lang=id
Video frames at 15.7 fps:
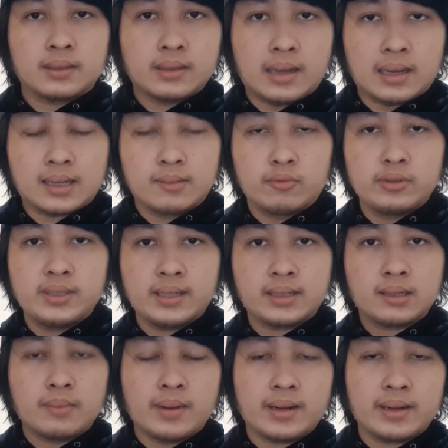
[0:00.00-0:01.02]
Nah,
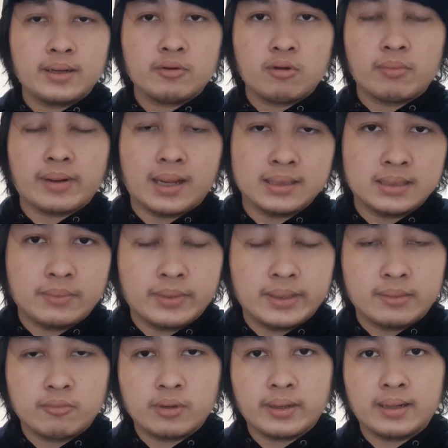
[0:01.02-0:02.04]
kemudian kemarin gue berhasil
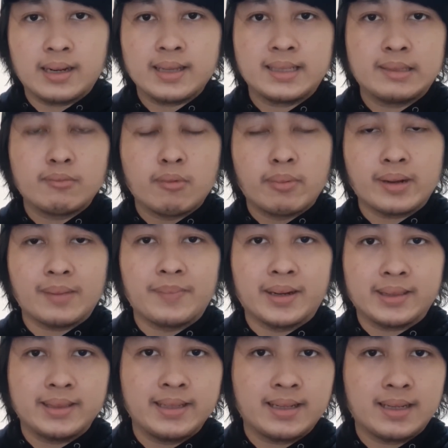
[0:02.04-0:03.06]
menemukan lagi
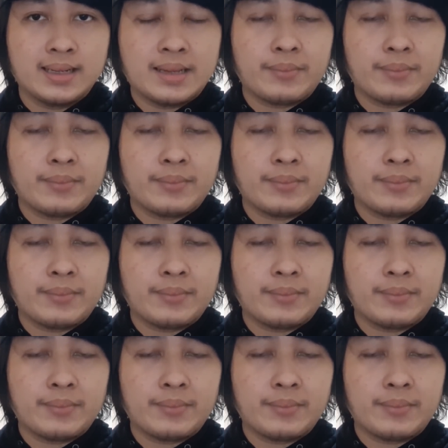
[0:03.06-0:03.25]
beberapa artikel